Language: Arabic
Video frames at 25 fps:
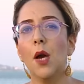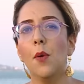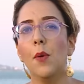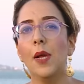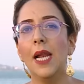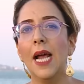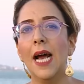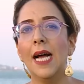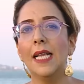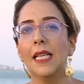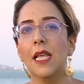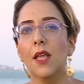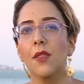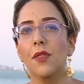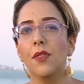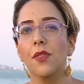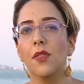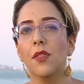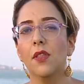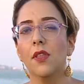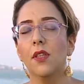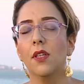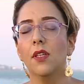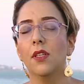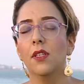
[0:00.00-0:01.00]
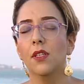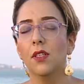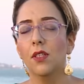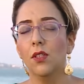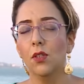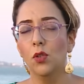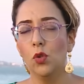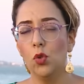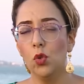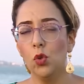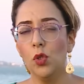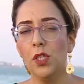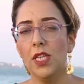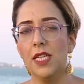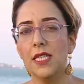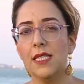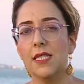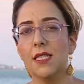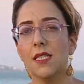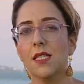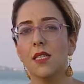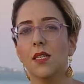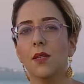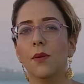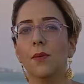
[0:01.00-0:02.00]
والحدث
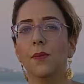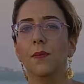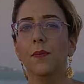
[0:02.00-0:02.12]
تونس